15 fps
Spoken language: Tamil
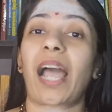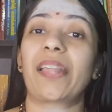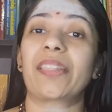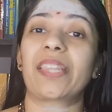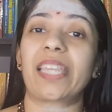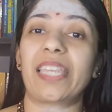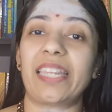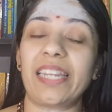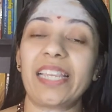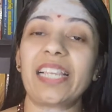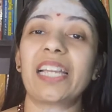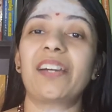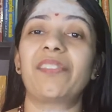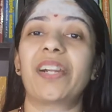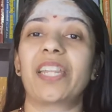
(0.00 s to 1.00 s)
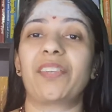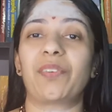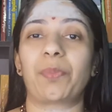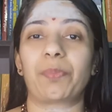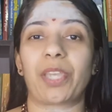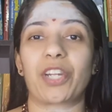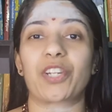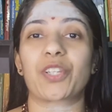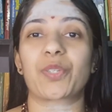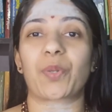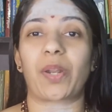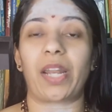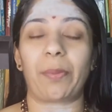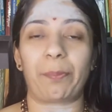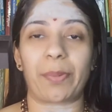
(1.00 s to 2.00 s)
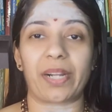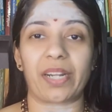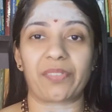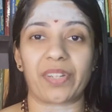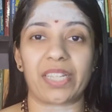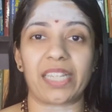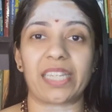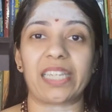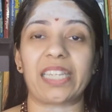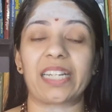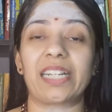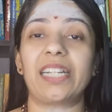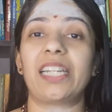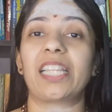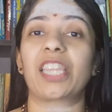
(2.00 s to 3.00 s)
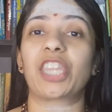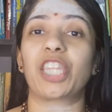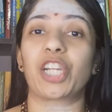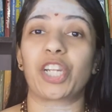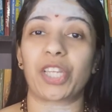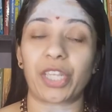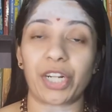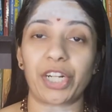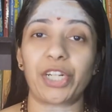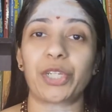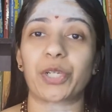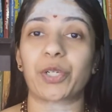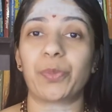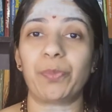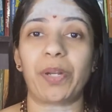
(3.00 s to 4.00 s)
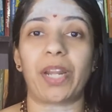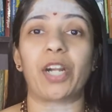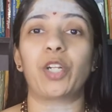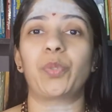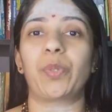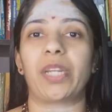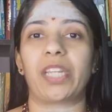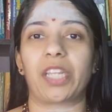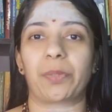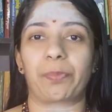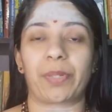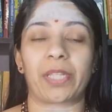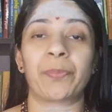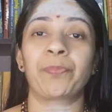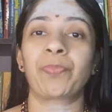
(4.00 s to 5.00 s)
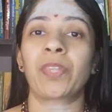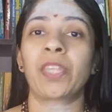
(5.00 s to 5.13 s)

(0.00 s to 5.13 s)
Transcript: அந்த இலிங்க வடிவம் என்று சொல்லப்படுவது இரண்டித்து இரண்டுக்கும் நடுவில் இருப்பது